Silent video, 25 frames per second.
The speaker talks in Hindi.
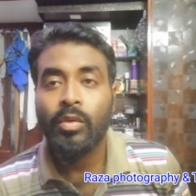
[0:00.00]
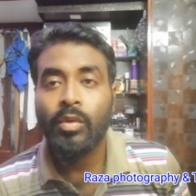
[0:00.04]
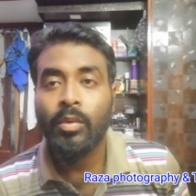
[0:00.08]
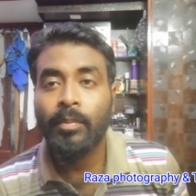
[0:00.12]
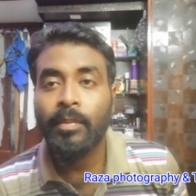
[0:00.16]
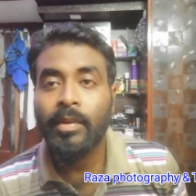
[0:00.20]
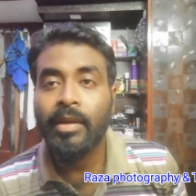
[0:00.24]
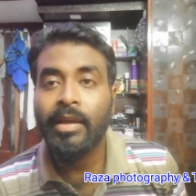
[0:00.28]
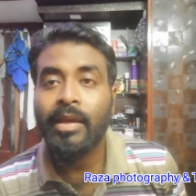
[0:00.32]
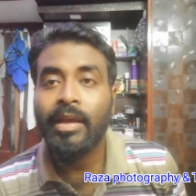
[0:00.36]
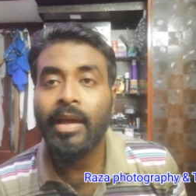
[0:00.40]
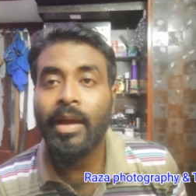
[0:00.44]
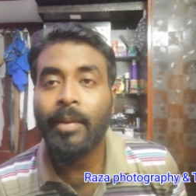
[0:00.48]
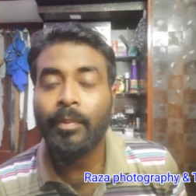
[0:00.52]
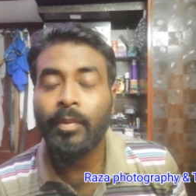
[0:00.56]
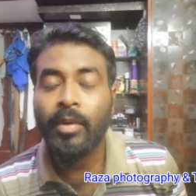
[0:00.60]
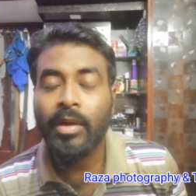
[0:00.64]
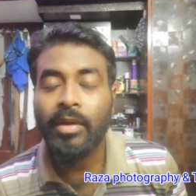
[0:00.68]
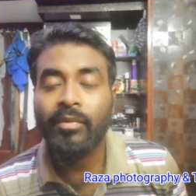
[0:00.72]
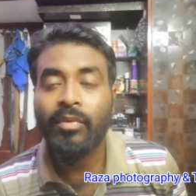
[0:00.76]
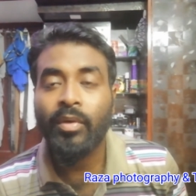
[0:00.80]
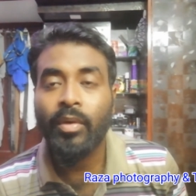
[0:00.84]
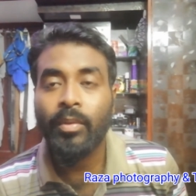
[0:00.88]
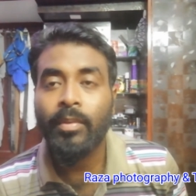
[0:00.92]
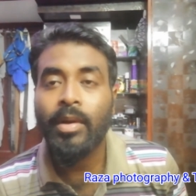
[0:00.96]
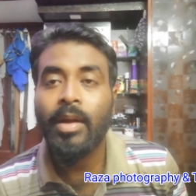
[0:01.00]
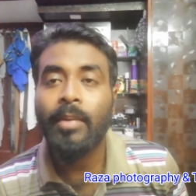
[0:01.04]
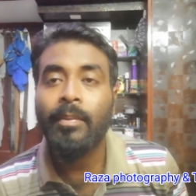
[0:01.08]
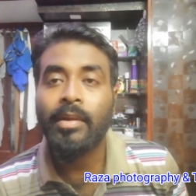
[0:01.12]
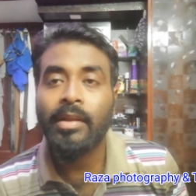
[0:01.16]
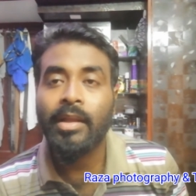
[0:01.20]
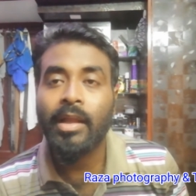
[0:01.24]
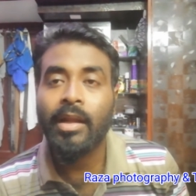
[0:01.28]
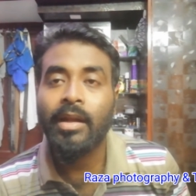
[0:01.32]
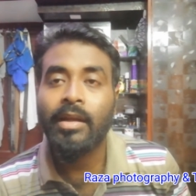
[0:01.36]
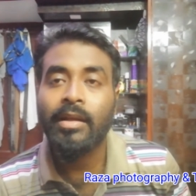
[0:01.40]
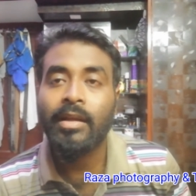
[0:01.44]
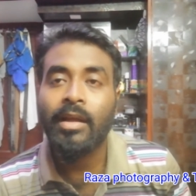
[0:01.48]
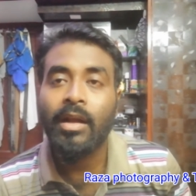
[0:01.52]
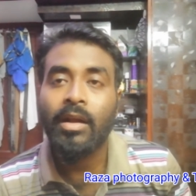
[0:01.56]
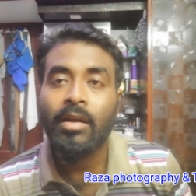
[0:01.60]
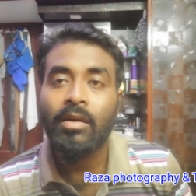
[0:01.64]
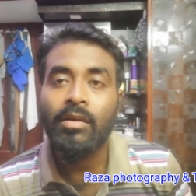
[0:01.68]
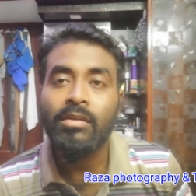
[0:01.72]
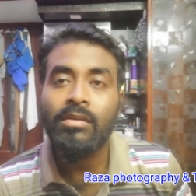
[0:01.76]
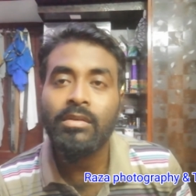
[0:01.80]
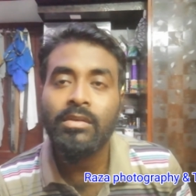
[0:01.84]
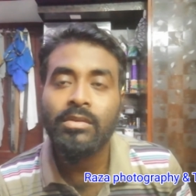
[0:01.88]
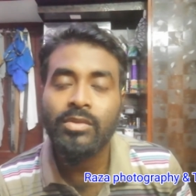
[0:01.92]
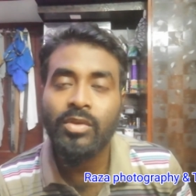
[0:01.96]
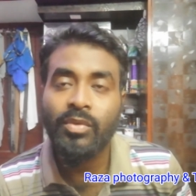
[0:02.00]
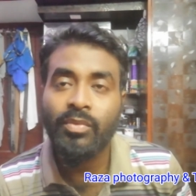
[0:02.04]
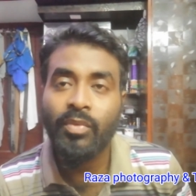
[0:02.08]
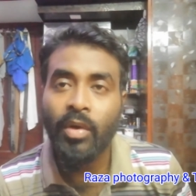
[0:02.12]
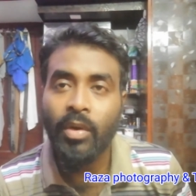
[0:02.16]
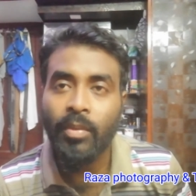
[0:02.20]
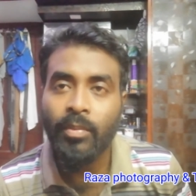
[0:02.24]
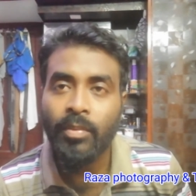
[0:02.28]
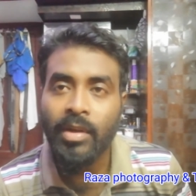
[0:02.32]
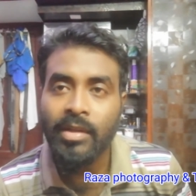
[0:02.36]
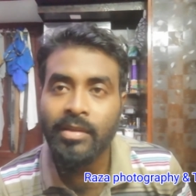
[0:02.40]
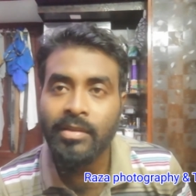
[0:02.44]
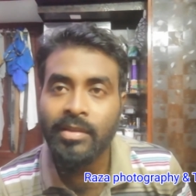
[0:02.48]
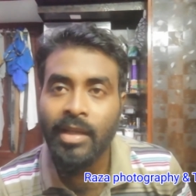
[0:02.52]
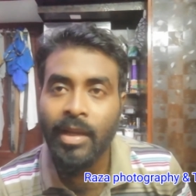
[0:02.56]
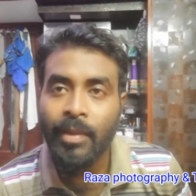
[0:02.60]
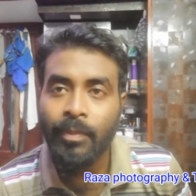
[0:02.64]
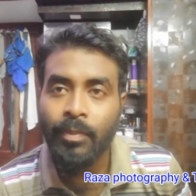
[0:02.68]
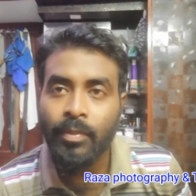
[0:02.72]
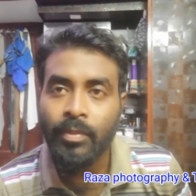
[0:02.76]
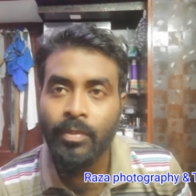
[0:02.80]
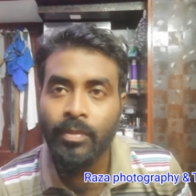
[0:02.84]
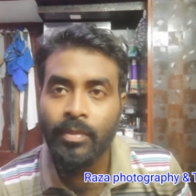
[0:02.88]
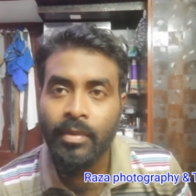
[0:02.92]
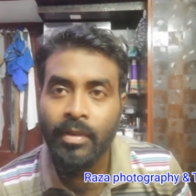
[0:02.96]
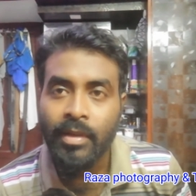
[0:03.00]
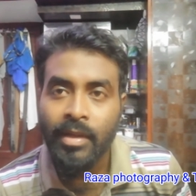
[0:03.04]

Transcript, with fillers: तो मैं आपको एक फार्मूला बताने जा रहा हूँ जो फार्मूला से आप